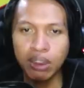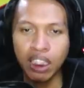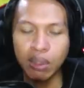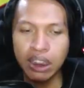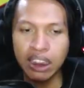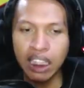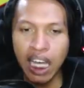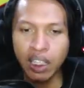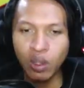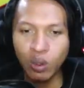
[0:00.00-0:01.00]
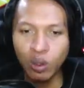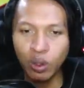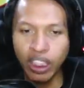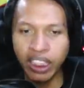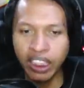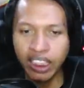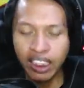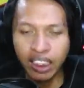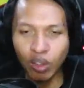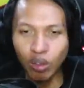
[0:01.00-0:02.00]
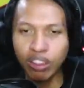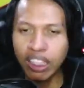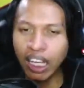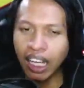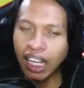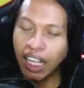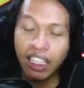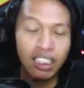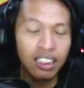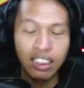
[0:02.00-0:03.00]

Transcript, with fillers: Mr. satu Ini udah